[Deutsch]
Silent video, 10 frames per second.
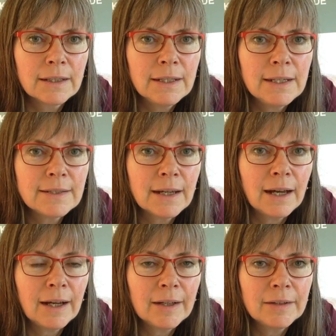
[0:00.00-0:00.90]

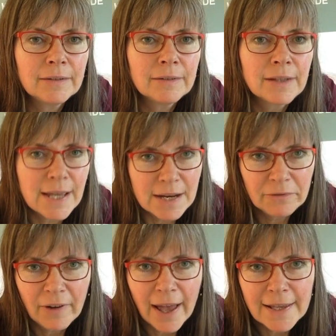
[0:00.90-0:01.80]
Dieser
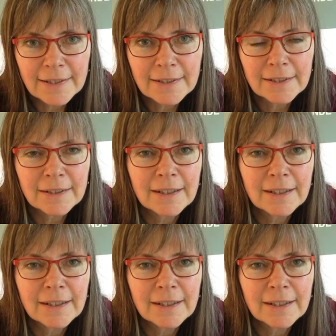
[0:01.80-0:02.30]
Hinweis